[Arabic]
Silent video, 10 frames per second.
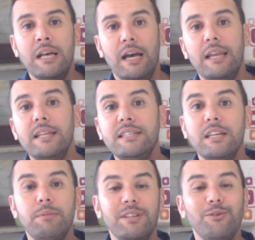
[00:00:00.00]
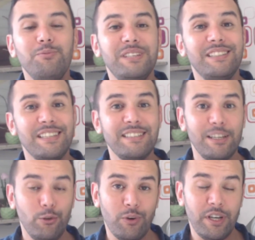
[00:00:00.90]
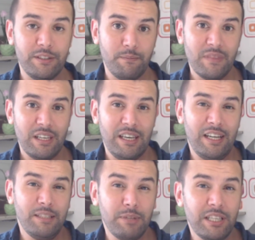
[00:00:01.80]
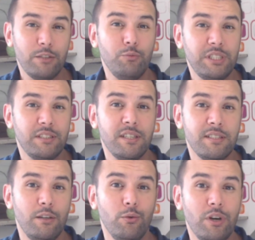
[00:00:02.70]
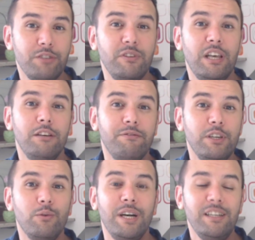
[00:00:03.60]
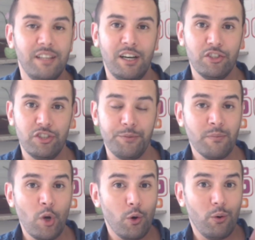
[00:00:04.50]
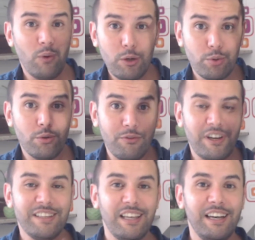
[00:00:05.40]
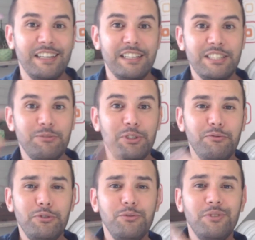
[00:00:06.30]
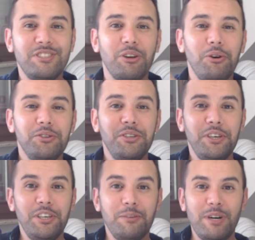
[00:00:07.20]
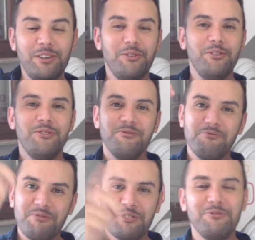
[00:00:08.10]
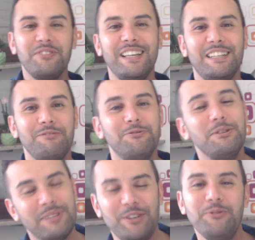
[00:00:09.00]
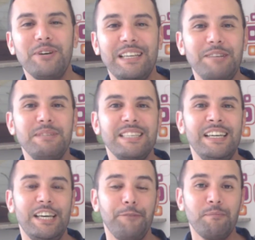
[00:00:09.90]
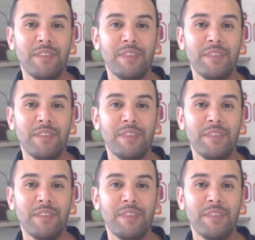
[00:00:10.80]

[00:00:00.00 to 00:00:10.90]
الذين بداوا بتدريس اللغات يعني بدأت بتدريس اللغات في 2011 وادخلوا فقط لقناتي ولفيديوهاتي القديمة وسوف تعرفون بأن كلامي صحيح